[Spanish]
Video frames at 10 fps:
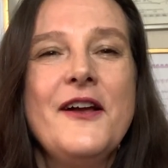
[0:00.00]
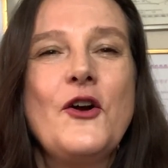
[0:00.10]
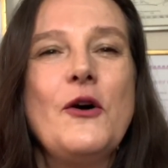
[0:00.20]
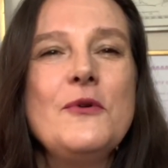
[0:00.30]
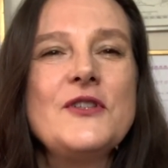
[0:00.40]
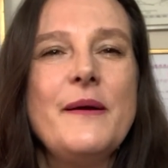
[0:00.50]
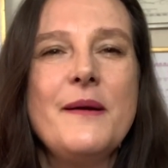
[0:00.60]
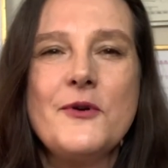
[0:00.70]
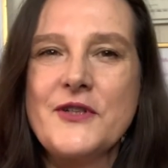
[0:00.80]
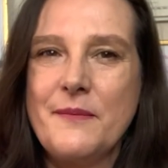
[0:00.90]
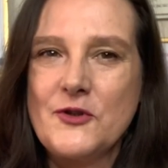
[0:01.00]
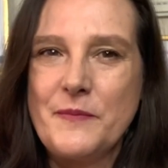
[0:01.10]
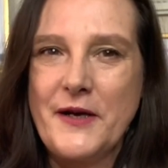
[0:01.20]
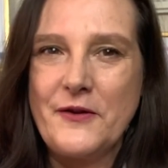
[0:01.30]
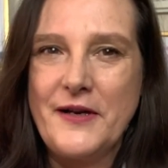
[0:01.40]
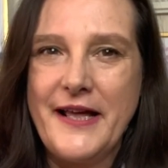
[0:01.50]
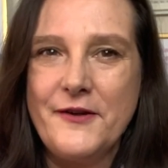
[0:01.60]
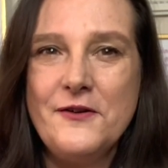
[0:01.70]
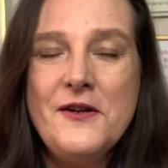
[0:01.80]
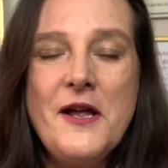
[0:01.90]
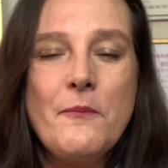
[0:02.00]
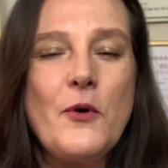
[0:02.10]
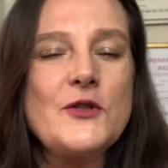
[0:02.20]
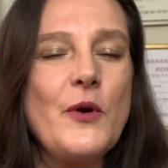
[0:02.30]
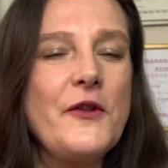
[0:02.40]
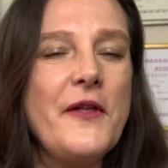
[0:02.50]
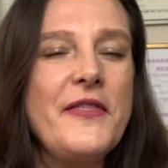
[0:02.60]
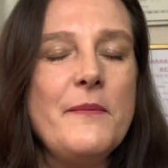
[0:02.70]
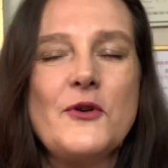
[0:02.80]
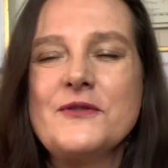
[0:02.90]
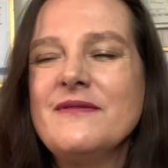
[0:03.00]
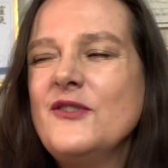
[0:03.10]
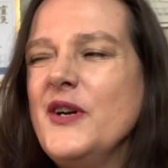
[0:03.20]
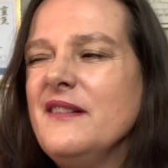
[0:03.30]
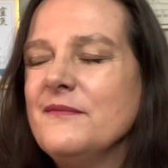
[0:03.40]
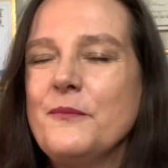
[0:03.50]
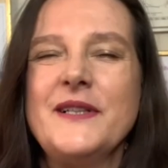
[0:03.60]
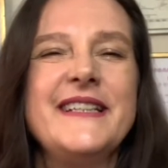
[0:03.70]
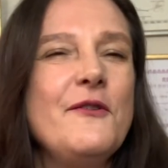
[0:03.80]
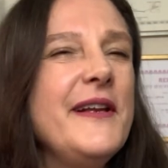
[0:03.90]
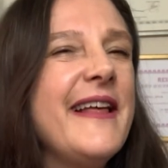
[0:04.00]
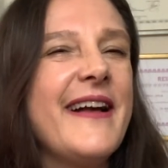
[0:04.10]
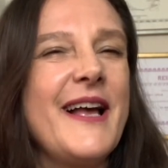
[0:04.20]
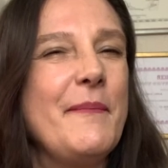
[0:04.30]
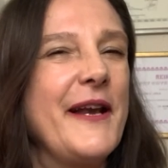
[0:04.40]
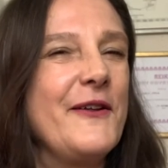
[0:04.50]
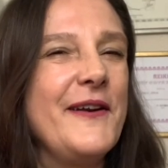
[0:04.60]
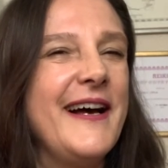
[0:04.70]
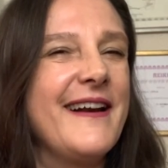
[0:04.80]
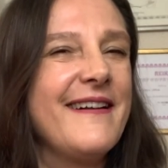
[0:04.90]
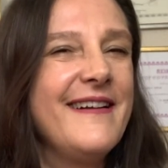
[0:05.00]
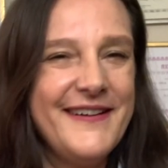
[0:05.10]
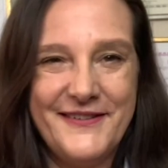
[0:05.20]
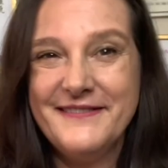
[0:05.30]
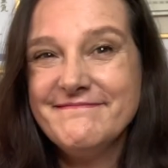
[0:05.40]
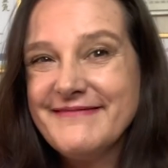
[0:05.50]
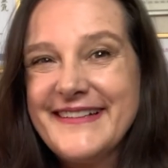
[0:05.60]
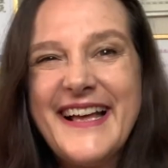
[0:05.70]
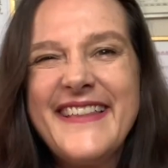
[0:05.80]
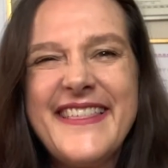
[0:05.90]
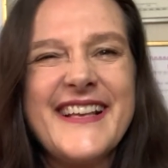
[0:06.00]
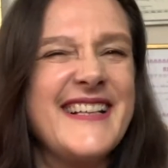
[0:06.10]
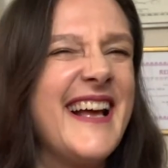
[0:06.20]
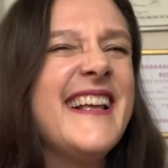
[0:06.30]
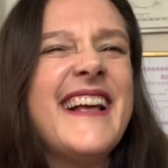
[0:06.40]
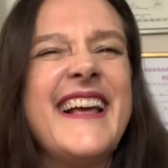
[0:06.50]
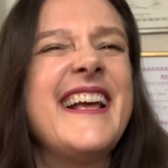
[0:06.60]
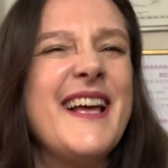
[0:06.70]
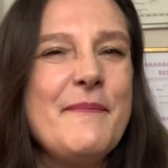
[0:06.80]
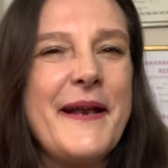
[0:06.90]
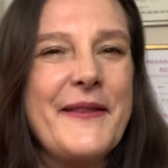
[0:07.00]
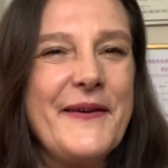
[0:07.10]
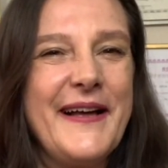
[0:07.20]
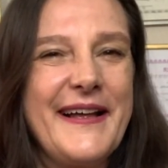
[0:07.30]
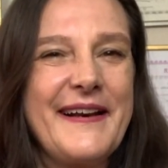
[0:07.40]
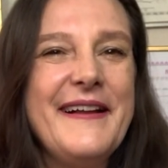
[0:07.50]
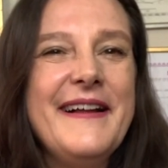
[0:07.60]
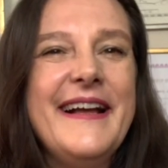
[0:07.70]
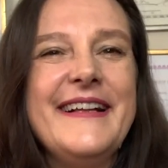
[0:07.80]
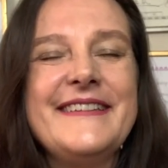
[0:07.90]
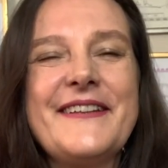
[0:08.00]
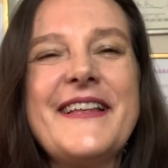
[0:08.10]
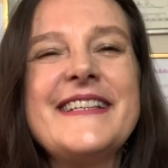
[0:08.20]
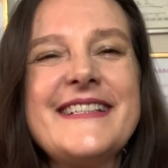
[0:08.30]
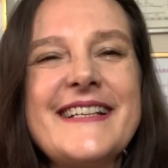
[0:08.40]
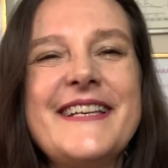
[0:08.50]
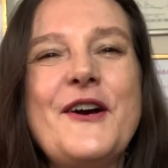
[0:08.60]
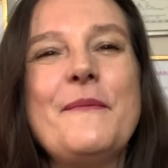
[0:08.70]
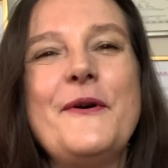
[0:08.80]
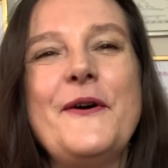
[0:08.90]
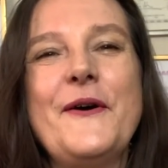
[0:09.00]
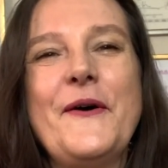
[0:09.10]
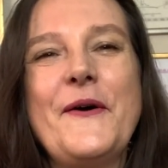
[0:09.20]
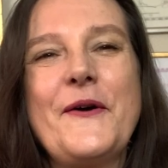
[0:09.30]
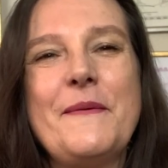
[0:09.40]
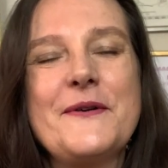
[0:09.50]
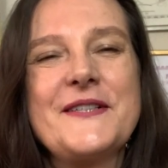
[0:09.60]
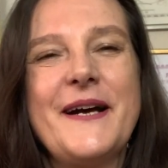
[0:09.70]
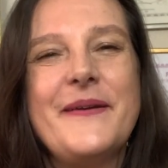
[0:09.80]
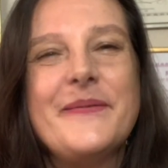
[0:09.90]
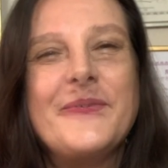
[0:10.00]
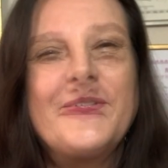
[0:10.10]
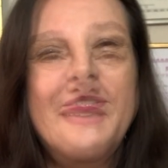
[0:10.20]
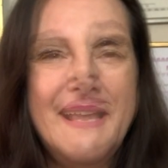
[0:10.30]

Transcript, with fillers: ¿Cómo sabemos que hemos perdonado? Pues cuando decimos, uy, pues ya no hay nada que perdonar, ¿no? Ya dices, ¿qué, hay que perdonar? Entonces es así como sabemos.